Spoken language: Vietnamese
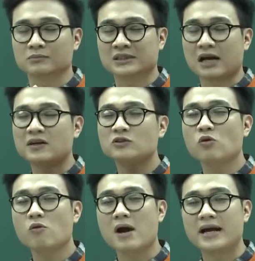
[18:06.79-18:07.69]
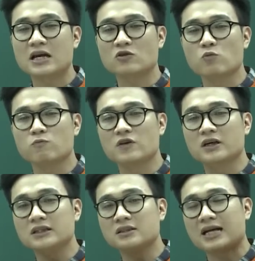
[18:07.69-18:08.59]
nhà văn Tô Hoài đã cùng
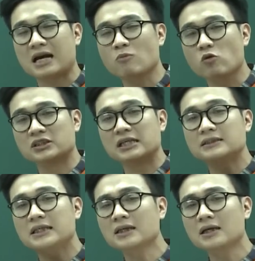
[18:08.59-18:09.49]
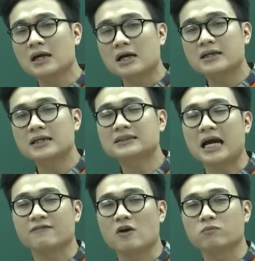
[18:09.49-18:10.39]
với những cán bộ chiến sĩ lên
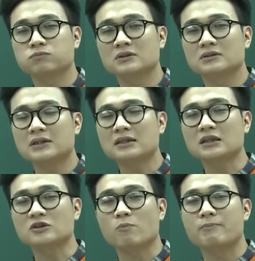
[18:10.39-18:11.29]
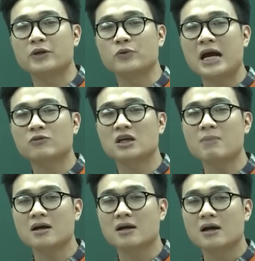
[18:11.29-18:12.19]
giải phóng các dân tộc miền núi cao Tây Bắc,